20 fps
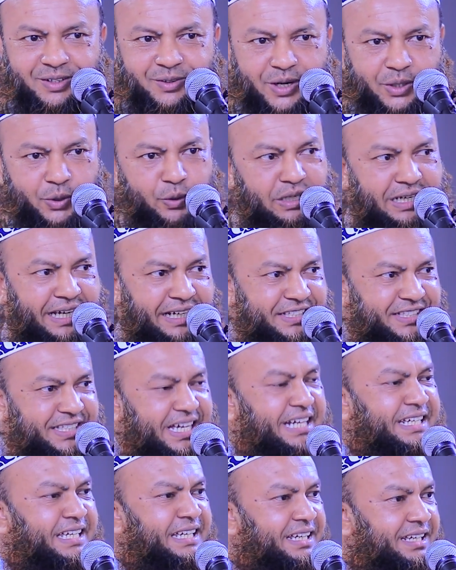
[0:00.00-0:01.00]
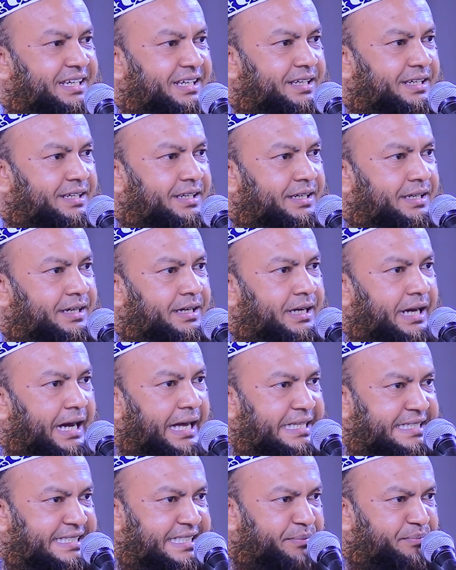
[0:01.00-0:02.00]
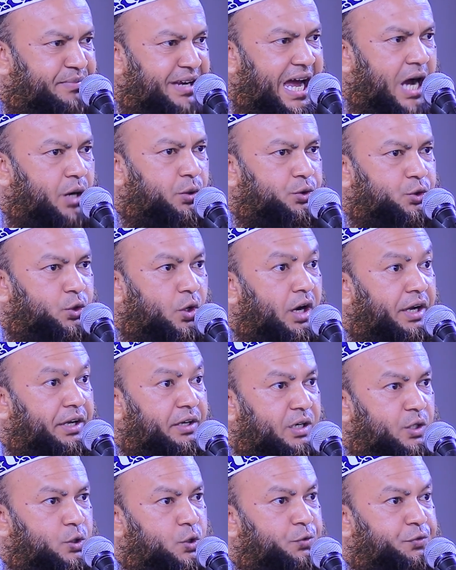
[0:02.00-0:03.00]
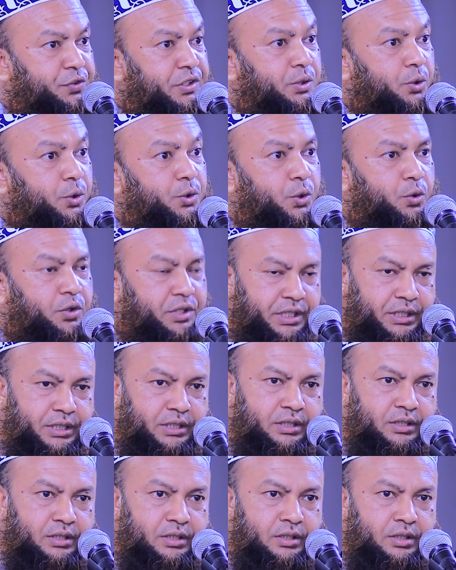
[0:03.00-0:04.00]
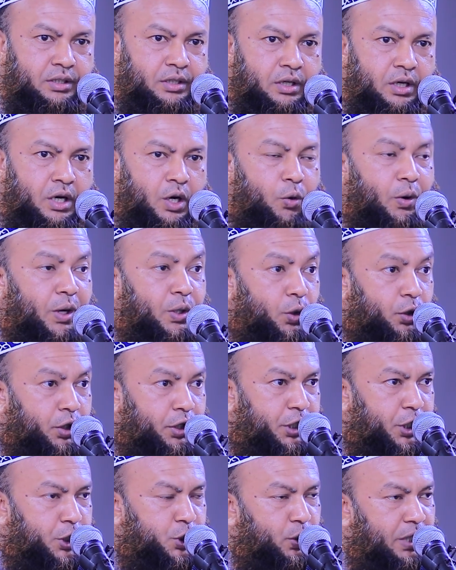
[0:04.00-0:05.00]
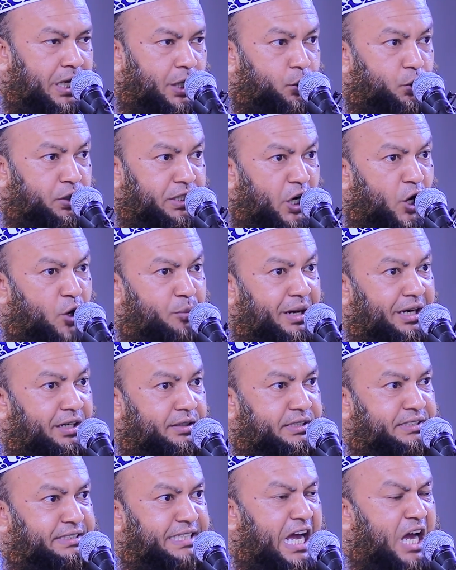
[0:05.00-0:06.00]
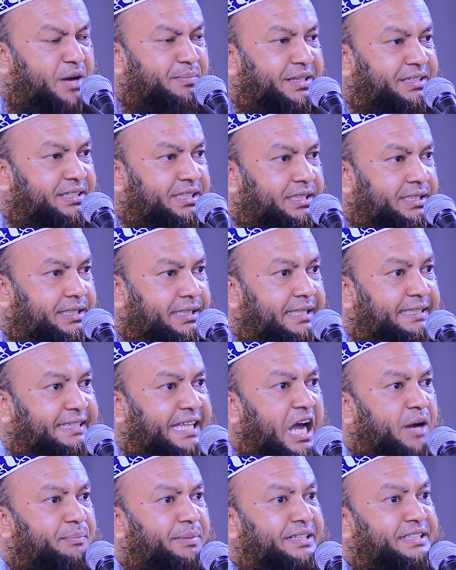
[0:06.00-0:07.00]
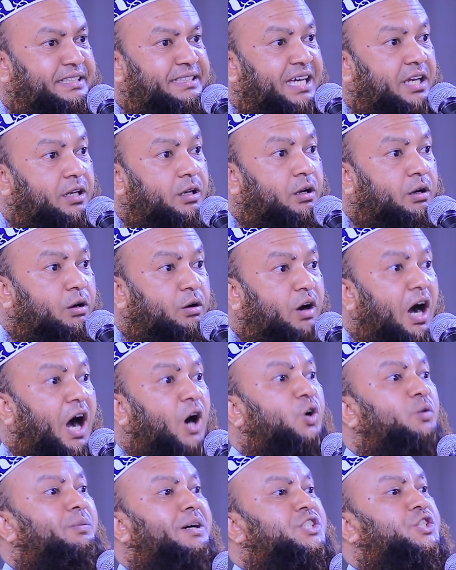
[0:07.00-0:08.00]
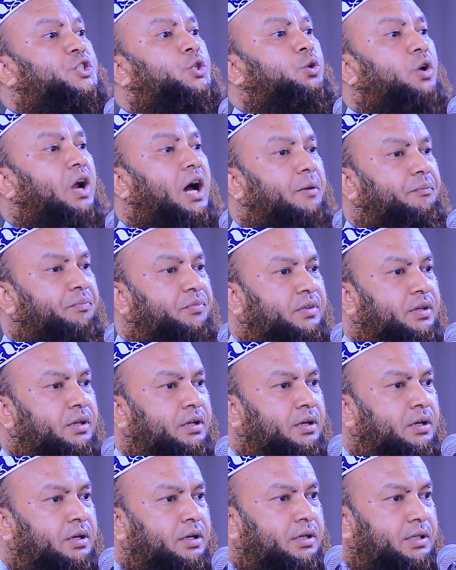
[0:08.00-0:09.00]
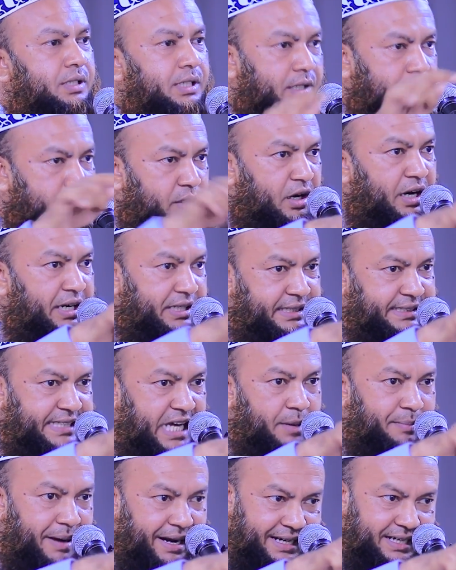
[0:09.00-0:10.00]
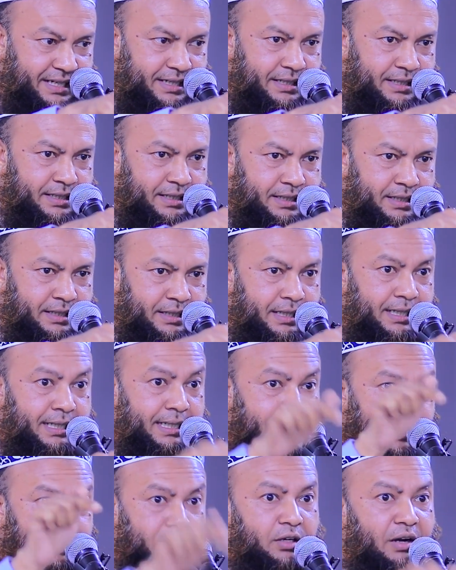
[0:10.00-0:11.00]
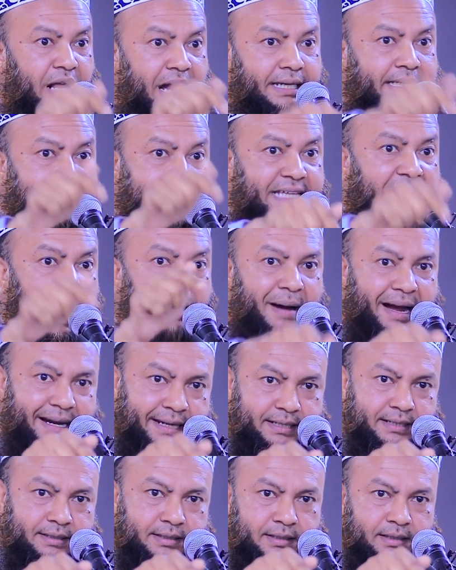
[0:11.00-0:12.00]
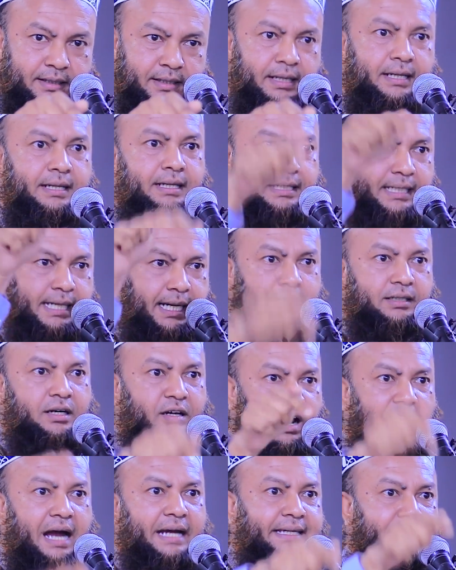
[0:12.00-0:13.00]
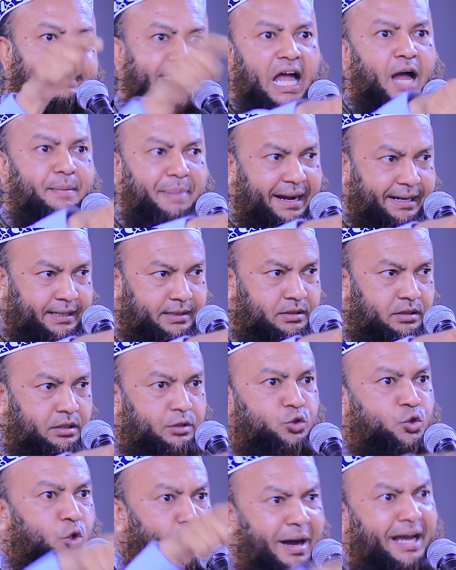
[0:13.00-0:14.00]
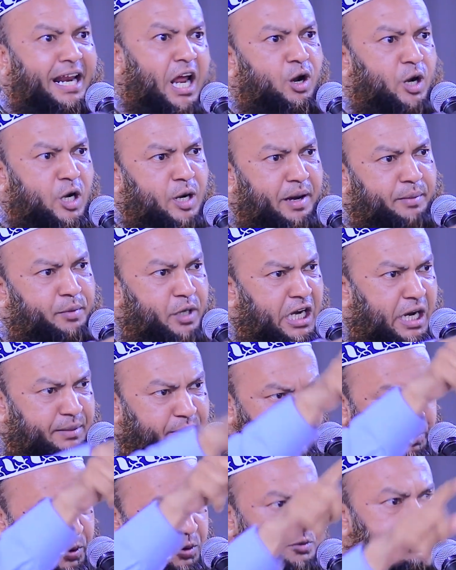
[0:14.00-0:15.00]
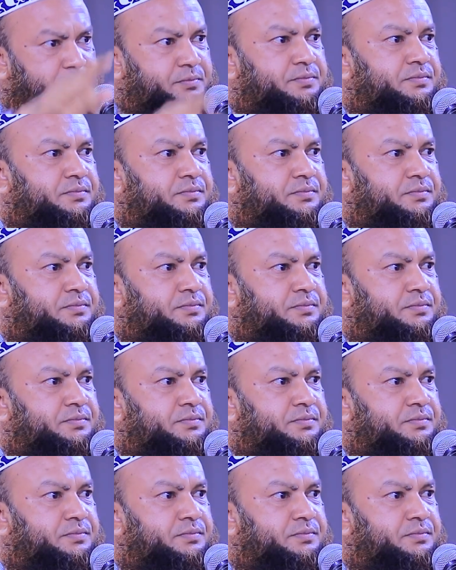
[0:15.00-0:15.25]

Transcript: পাকুল্লাংসানিন আলজামনাহু তরাহু ফি অনকি ওনখরিজুলাহু ইয়ামাল কিয়ামাতি কিতাবাইয়াল কাহু মানসুরা একরা কিতাবাক এ একরা কিতাবাক এ একরা কিতাবাক তোমার আমল নামা পড়ো